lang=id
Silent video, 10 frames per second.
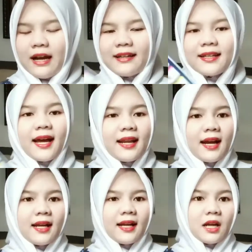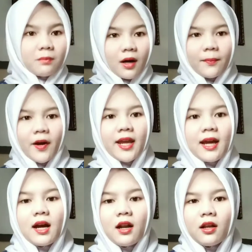kan kadang ada popok
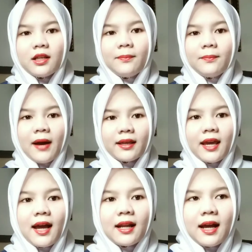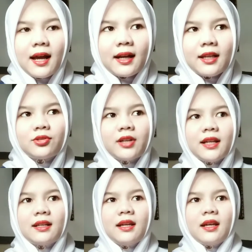yang kalau dipakai anak-anak itu kan